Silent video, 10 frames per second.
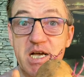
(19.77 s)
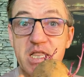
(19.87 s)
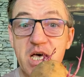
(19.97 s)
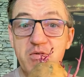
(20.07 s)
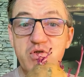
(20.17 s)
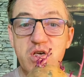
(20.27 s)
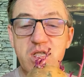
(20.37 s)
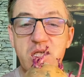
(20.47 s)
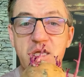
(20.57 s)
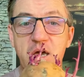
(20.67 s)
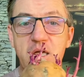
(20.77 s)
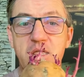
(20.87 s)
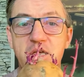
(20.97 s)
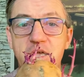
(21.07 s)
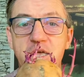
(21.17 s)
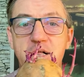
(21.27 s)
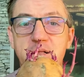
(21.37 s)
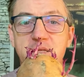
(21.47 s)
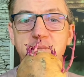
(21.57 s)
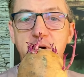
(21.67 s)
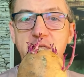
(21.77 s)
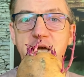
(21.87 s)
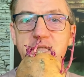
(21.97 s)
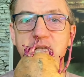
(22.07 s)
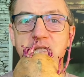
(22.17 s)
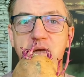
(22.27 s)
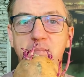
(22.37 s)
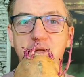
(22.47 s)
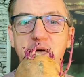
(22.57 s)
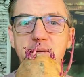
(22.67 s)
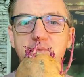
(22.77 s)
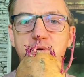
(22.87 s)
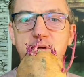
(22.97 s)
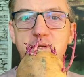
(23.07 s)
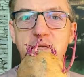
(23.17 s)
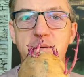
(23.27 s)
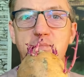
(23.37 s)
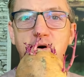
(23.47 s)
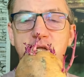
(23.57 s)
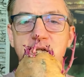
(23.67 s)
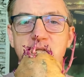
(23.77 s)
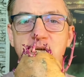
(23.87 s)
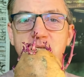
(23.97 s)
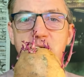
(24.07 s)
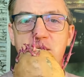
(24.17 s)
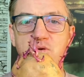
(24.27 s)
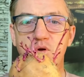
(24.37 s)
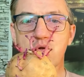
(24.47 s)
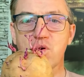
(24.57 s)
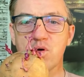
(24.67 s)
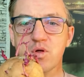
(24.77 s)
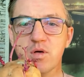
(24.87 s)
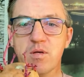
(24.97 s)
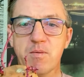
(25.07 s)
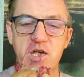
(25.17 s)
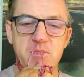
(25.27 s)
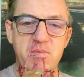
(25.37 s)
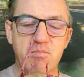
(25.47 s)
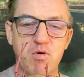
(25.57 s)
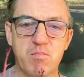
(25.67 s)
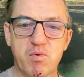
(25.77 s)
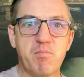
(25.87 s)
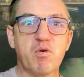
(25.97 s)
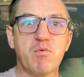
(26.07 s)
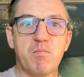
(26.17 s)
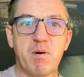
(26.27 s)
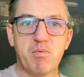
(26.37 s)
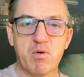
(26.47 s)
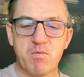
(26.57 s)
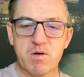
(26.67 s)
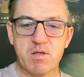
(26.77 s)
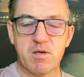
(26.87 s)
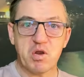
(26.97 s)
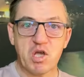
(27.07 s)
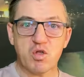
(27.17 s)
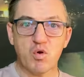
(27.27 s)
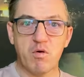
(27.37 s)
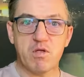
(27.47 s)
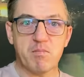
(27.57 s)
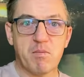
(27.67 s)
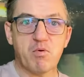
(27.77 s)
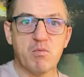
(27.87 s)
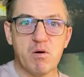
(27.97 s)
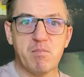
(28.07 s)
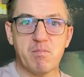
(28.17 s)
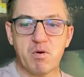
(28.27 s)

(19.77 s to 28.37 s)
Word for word: Никогда в жизни я не ел ни батат, ни топинамбур, тем более, если это одно и то же. Сейчас мы будем попробуем попробовать приготовить и попробуем